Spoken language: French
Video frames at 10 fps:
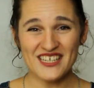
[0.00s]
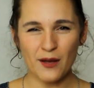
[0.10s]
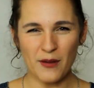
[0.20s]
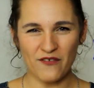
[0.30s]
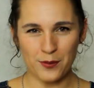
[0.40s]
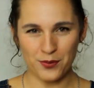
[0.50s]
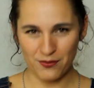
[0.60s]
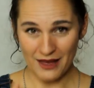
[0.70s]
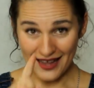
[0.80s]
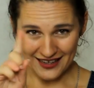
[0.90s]
Irma Bepp,
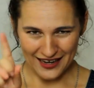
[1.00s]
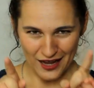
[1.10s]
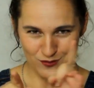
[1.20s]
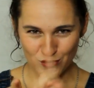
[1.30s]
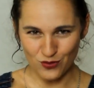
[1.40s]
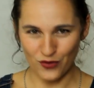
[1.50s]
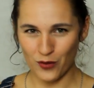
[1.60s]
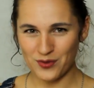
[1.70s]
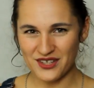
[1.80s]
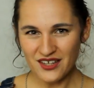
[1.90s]
anagramme du mot
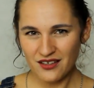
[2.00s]
vampire,